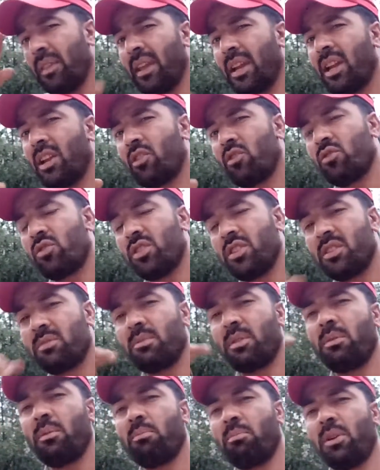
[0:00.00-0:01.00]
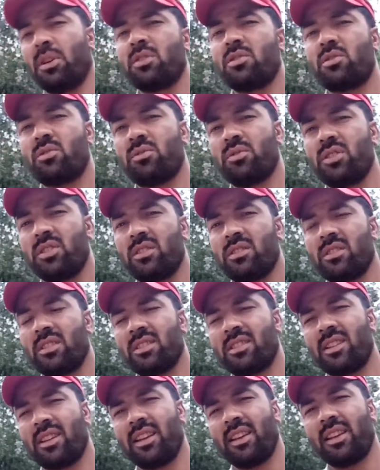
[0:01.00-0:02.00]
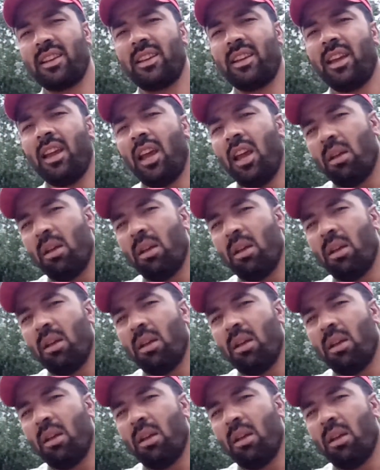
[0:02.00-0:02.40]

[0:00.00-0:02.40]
नेगेटिव चीज़ में भी पॉजिटिव चीज़ नज़र आएगी